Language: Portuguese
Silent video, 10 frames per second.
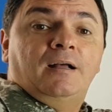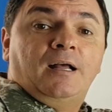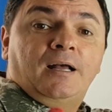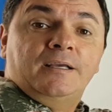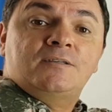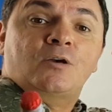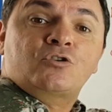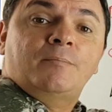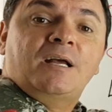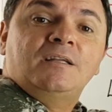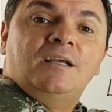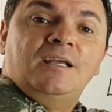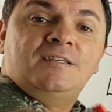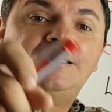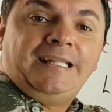Uh, isso é o chamado
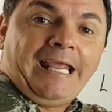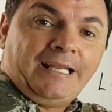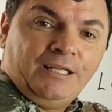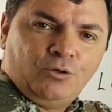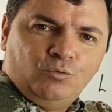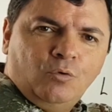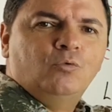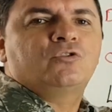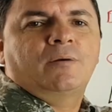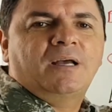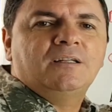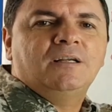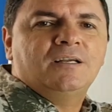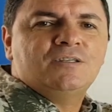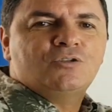inglês técnico ou chamado
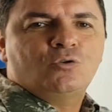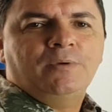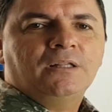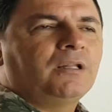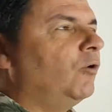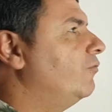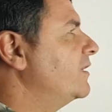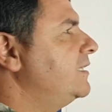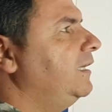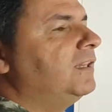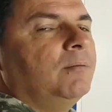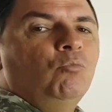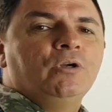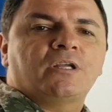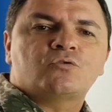inglês instrumental. Facilita
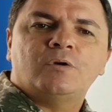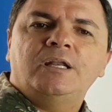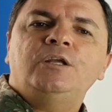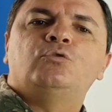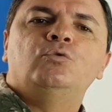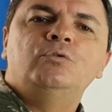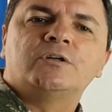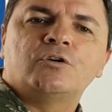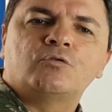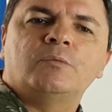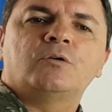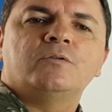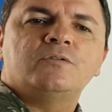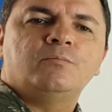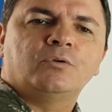muito a sua leitura de alguma
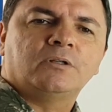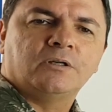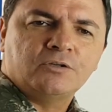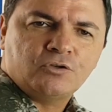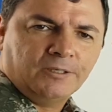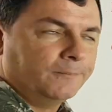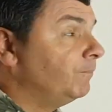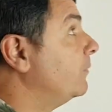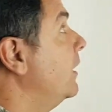coisa importante aí.